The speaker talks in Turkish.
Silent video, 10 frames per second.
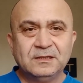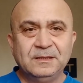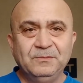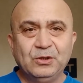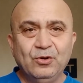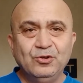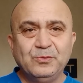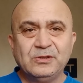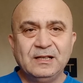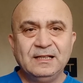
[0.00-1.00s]
Şimdi
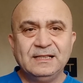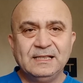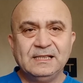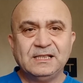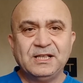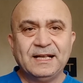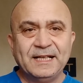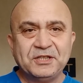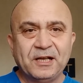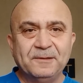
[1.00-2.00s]
konumuza hızlıca
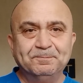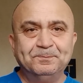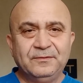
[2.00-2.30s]
geçelim.